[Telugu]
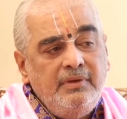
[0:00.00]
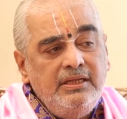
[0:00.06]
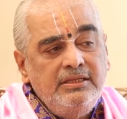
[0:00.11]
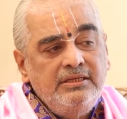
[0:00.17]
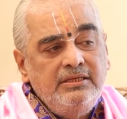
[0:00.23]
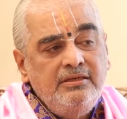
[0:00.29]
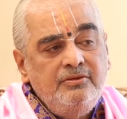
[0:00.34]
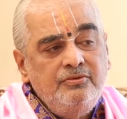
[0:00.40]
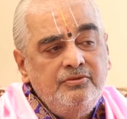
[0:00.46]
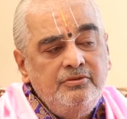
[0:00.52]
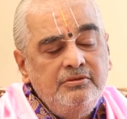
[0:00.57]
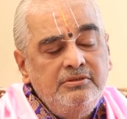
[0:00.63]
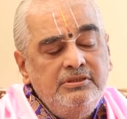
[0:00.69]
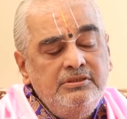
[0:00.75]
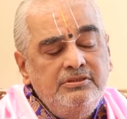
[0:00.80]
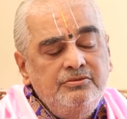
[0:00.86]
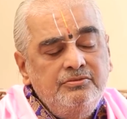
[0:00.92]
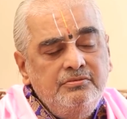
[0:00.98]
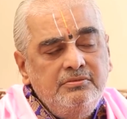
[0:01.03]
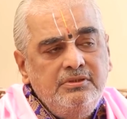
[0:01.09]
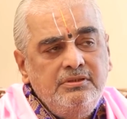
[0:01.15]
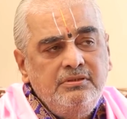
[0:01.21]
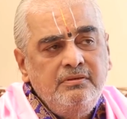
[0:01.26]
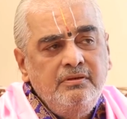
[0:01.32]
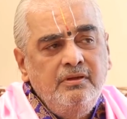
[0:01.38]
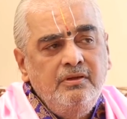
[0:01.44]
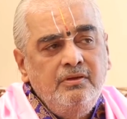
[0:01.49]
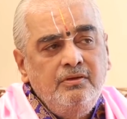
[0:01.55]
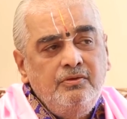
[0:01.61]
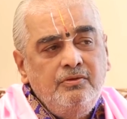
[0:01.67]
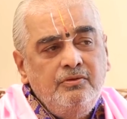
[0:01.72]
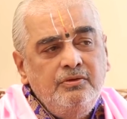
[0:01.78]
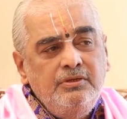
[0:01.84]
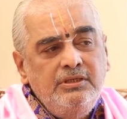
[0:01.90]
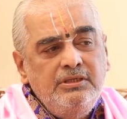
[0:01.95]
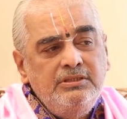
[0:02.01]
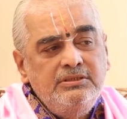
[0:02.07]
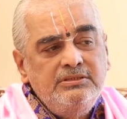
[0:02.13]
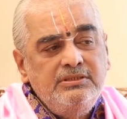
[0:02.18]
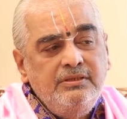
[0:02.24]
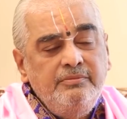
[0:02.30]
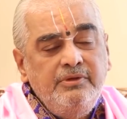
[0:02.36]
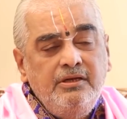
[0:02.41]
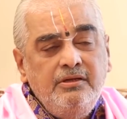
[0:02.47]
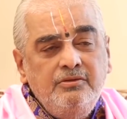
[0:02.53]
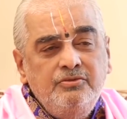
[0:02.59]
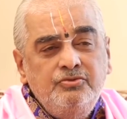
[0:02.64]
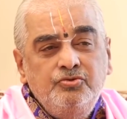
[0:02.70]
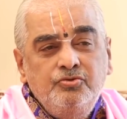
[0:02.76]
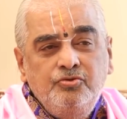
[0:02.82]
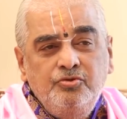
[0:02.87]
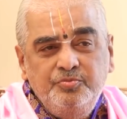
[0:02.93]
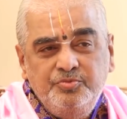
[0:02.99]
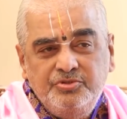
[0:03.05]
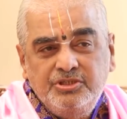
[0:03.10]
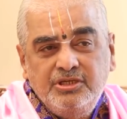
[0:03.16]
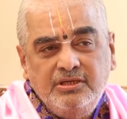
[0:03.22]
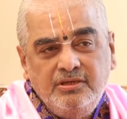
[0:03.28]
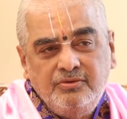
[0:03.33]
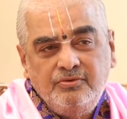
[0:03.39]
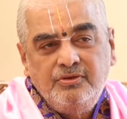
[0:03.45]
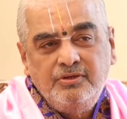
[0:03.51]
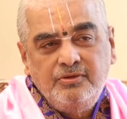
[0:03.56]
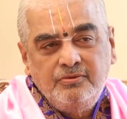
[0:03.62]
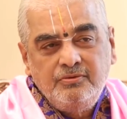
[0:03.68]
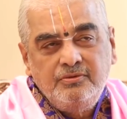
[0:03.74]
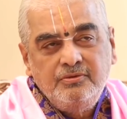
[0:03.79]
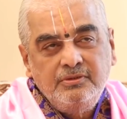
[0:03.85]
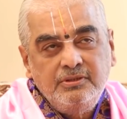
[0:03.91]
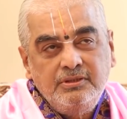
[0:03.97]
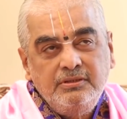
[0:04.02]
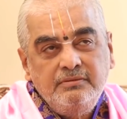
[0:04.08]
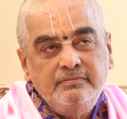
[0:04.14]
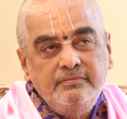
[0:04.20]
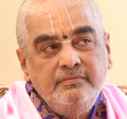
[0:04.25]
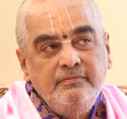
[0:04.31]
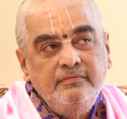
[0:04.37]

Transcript: బాధగా ఉంటుంది కొన్ని సమయాల్లో జుగుప్సగా కూడా ఉంటుంది